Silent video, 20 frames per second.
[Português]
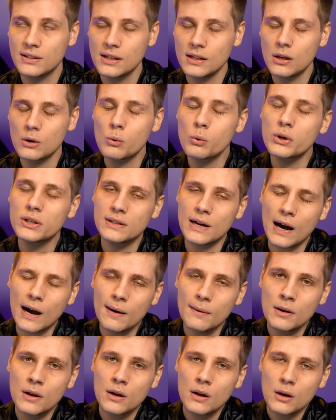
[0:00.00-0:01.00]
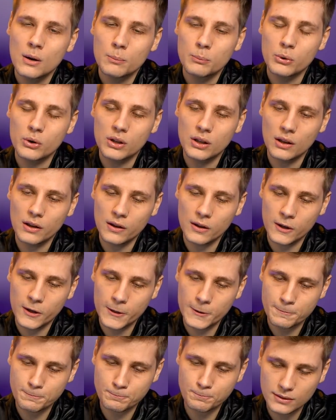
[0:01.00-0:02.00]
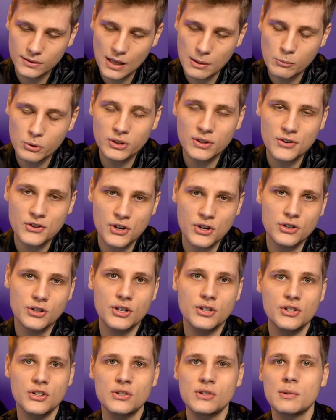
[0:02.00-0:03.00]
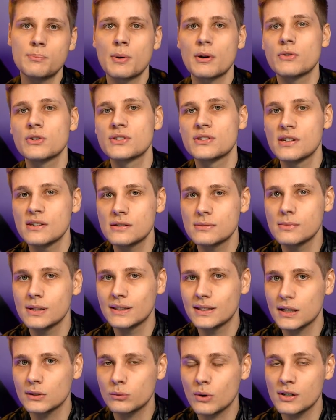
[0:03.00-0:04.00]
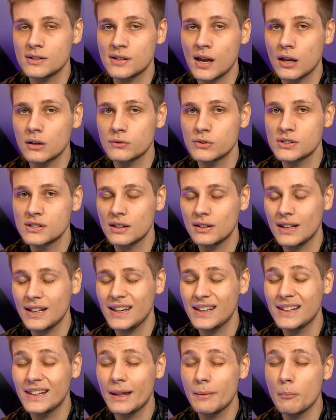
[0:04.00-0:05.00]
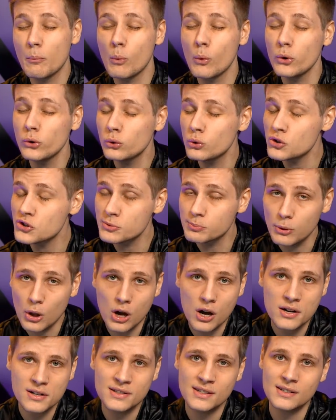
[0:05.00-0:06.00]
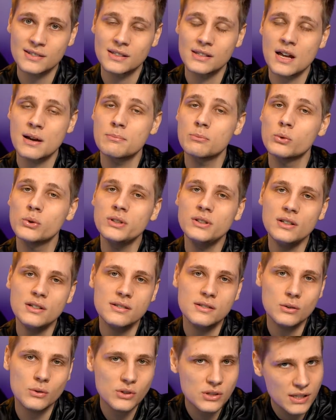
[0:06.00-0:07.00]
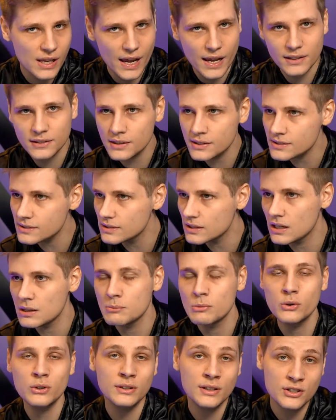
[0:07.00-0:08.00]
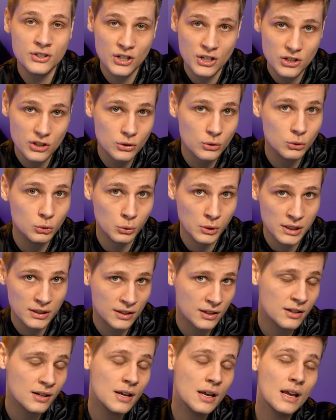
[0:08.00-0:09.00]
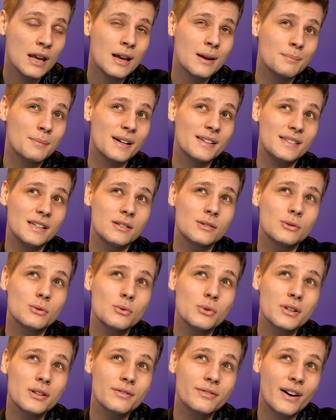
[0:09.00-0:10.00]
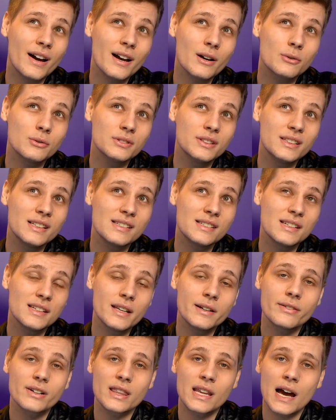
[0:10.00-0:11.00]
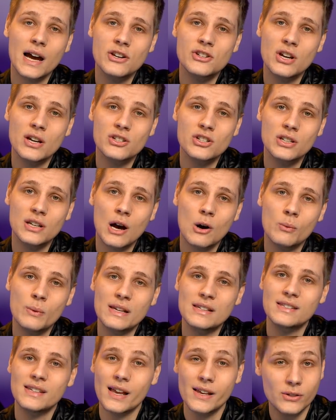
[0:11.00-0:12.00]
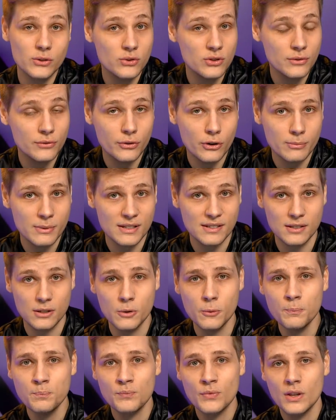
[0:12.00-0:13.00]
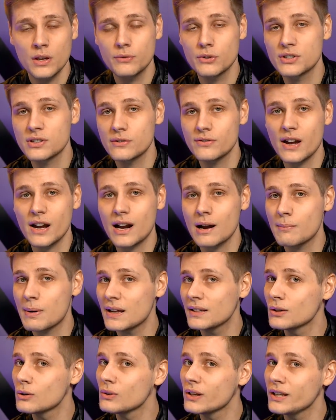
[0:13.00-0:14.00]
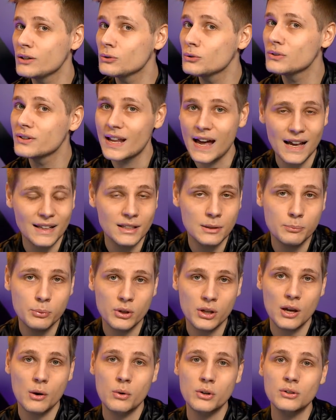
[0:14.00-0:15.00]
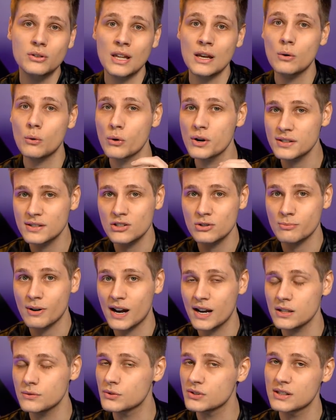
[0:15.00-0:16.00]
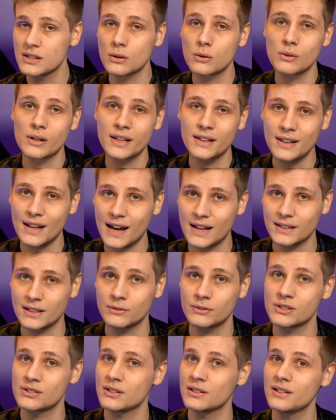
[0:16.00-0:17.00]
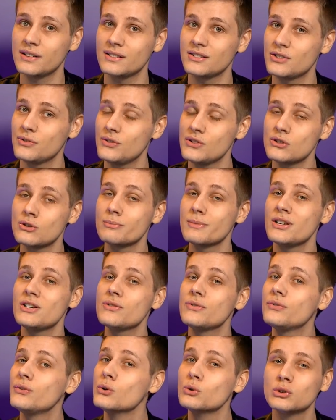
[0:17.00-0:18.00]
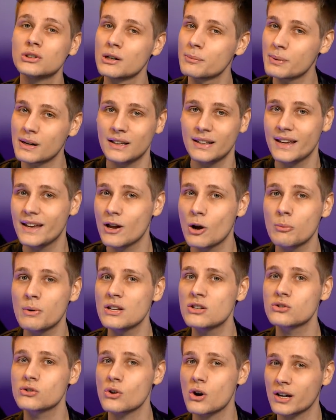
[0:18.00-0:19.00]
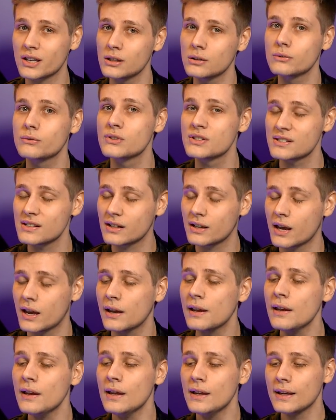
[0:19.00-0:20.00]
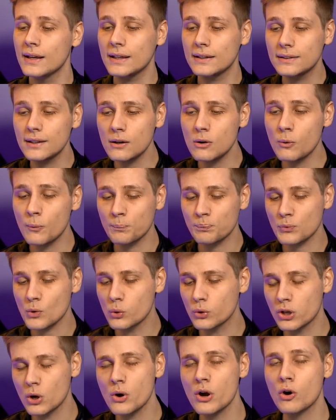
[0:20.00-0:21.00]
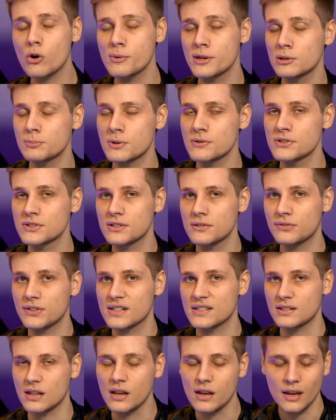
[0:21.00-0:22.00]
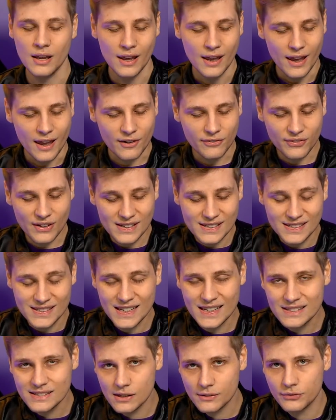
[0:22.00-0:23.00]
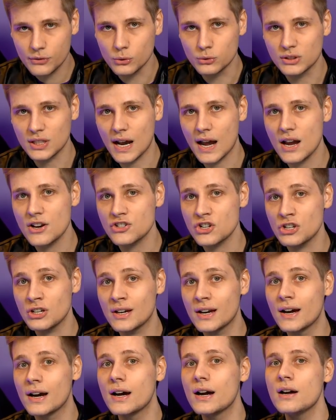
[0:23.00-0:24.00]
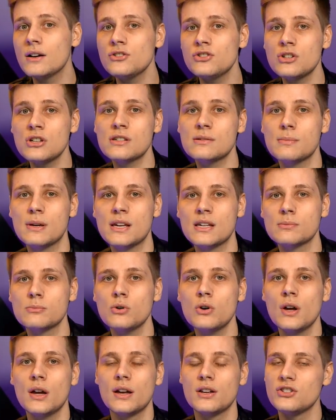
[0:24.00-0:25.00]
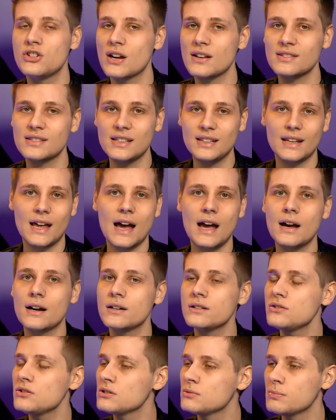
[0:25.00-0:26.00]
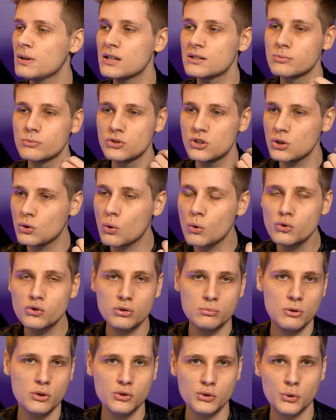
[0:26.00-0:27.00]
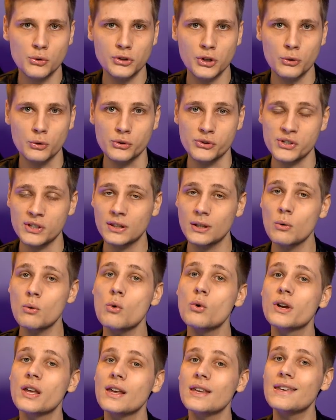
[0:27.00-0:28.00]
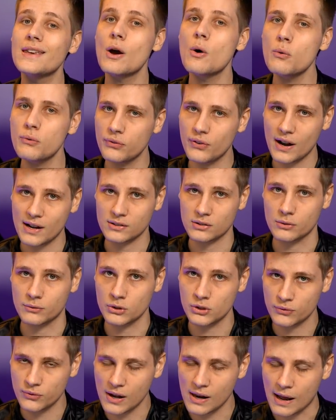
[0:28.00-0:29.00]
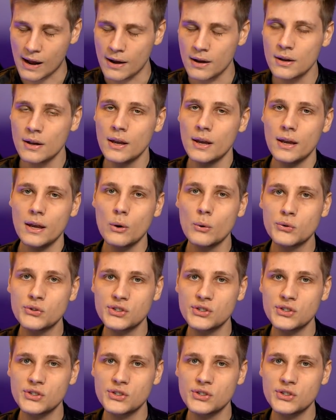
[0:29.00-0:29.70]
tem que cuidar, porque tem muita gente que diz que para você se manter atualizado, você tem que ler muitos blogs, assinar muitas newsletters, seguir muita gente no Twitter, mas isso o que vai acontecer na verdade é te dar um excesso de informação e você vai acabar não lendo nada, porque quando tem coisa demais, você não lê nada. Você dificilmente filtra para ler realmente só aquilo que você quer. Então, o que eu recomendo para você fazer é fazer essa filtragem antes mesmo de assinar, antes mesmo de consumir os conteúdos. Então, o que, que eu faço? Eu vou te falar. Eu